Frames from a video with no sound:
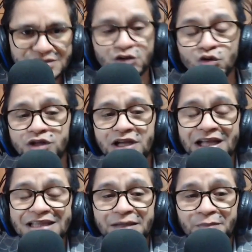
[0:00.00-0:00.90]
Si tú
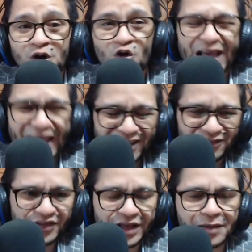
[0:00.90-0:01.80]
el término
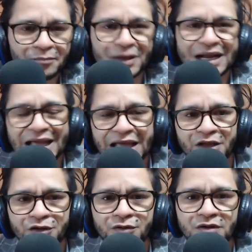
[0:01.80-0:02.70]
jefe para
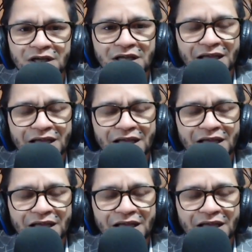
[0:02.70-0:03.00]
ellos,